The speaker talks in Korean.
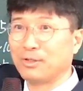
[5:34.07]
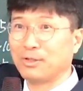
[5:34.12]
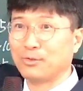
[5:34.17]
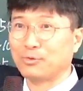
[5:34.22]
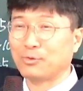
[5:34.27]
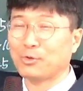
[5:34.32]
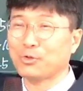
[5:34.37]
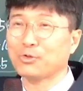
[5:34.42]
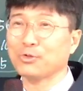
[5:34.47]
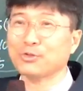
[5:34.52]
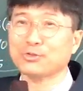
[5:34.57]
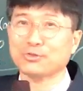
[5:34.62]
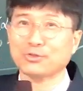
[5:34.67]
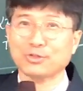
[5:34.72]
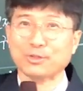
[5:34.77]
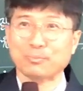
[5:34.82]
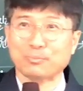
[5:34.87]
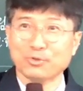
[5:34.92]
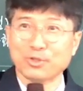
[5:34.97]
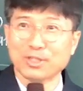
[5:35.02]
도끼로
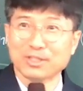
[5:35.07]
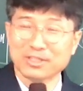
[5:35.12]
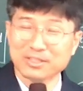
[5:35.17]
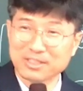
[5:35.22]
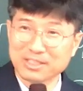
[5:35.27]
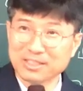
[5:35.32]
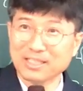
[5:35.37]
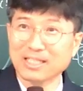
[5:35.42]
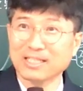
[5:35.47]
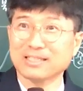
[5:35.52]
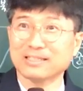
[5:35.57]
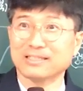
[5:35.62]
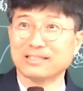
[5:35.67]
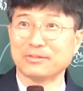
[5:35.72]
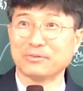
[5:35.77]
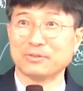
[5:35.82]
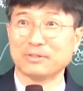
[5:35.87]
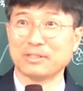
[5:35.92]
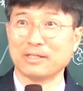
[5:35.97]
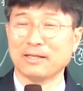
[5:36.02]
쪽에 불에 던진다는
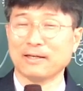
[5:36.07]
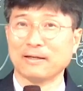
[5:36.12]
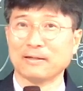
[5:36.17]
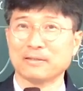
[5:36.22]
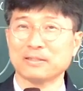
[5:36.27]
거예요, 이게.